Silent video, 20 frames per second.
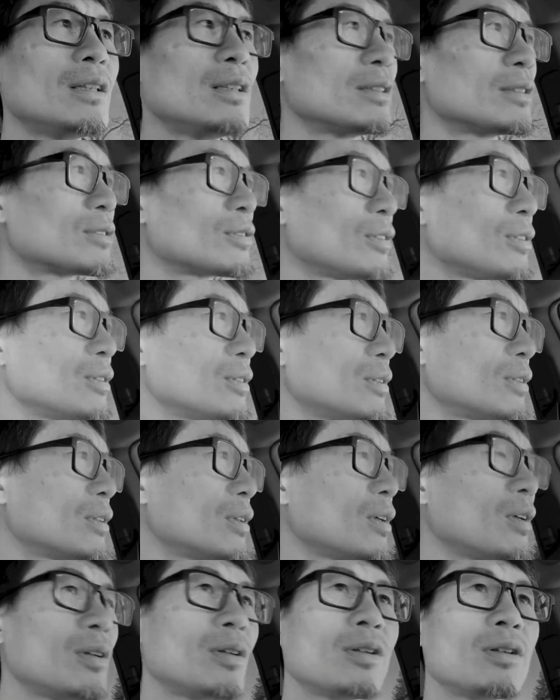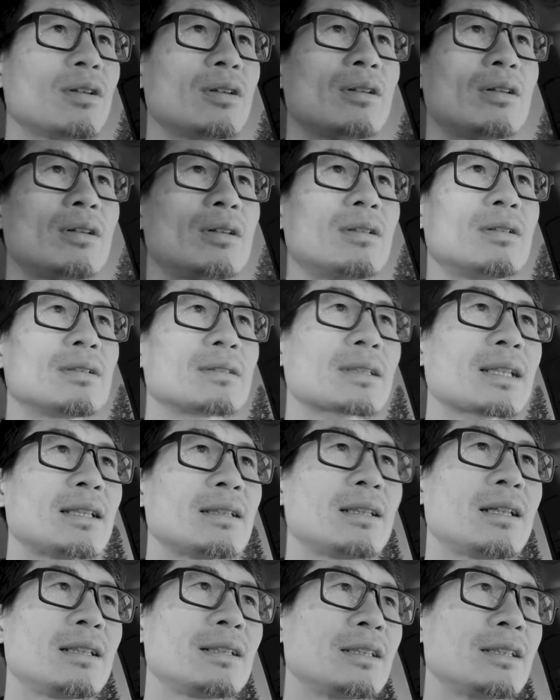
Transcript: 所以太太